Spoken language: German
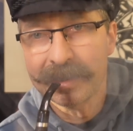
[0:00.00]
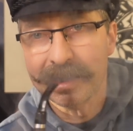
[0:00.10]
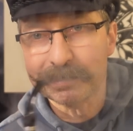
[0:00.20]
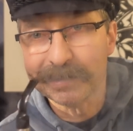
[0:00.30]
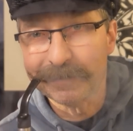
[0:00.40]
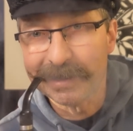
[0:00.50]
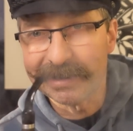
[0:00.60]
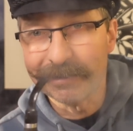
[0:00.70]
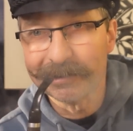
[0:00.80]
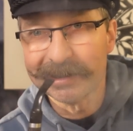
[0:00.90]
habt ihr vielleicht
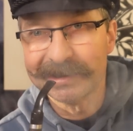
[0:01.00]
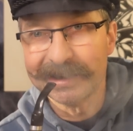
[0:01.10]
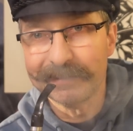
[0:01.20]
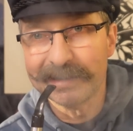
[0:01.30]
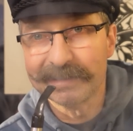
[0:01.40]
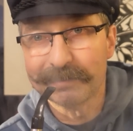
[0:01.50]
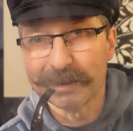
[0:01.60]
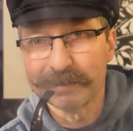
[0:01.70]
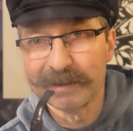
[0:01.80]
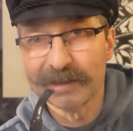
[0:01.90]
auch gesehen, wenn ihr
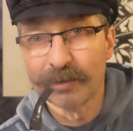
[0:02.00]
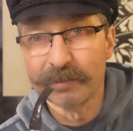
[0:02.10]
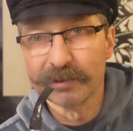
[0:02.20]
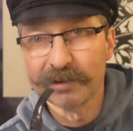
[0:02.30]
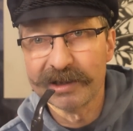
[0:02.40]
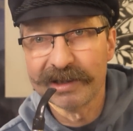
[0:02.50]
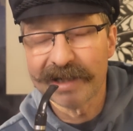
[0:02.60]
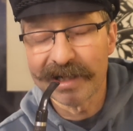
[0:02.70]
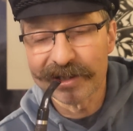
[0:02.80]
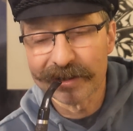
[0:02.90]
manchmal in die Community
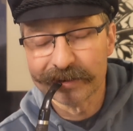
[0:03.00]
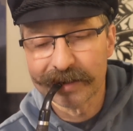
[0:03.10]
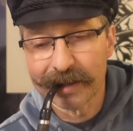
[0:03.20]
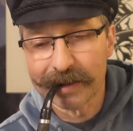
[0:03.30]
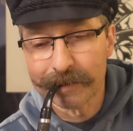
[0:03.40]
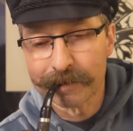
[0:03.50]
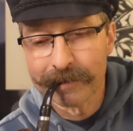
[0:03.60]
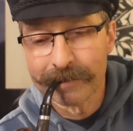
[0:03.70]
reinschaut, äh,